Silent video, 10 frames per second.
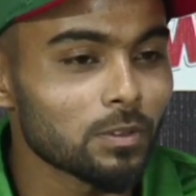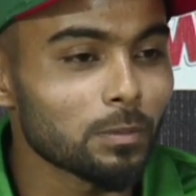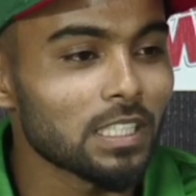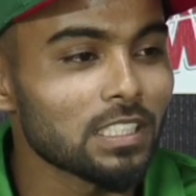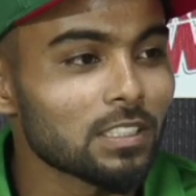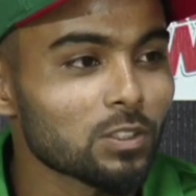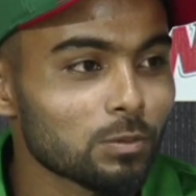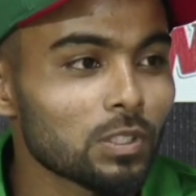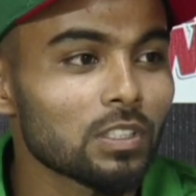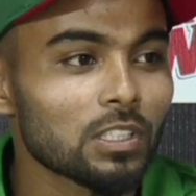ব্যাটিংয়ের
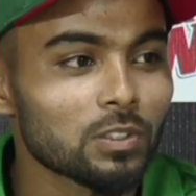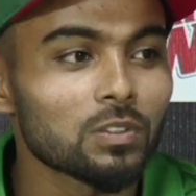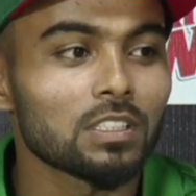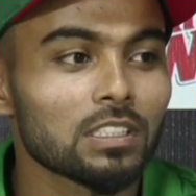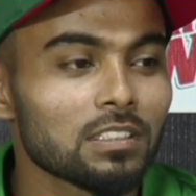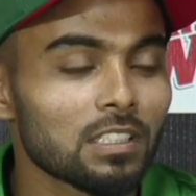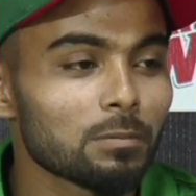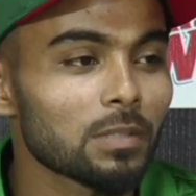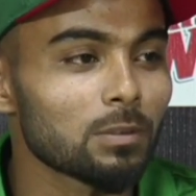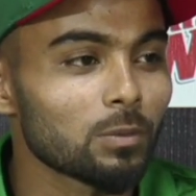সময় অনেক কিছু শিখতেছিলাম
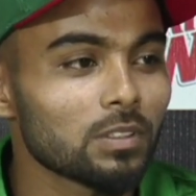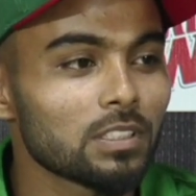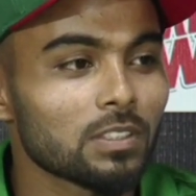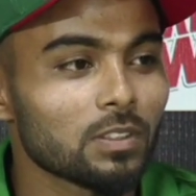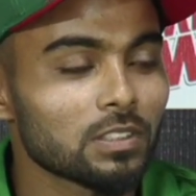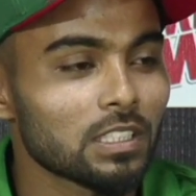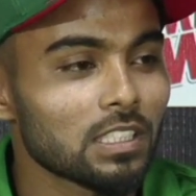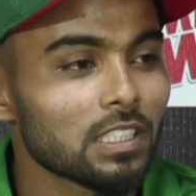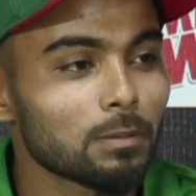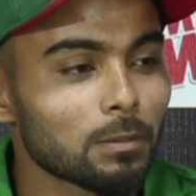ভাই বলতেছিল যে এটা
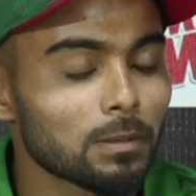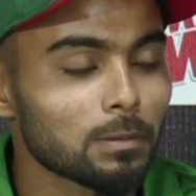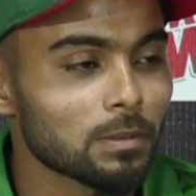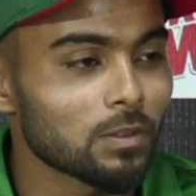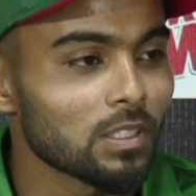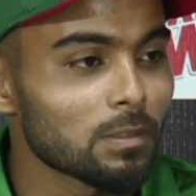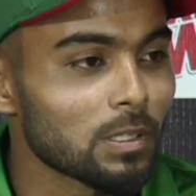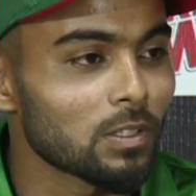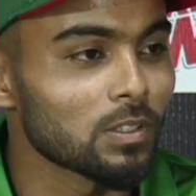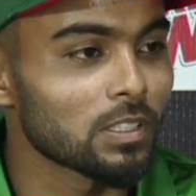এইভাবে এভাবে করলে
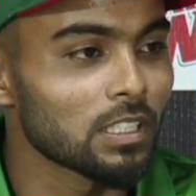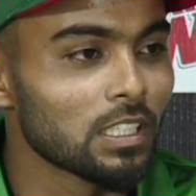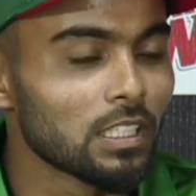ভালো হয়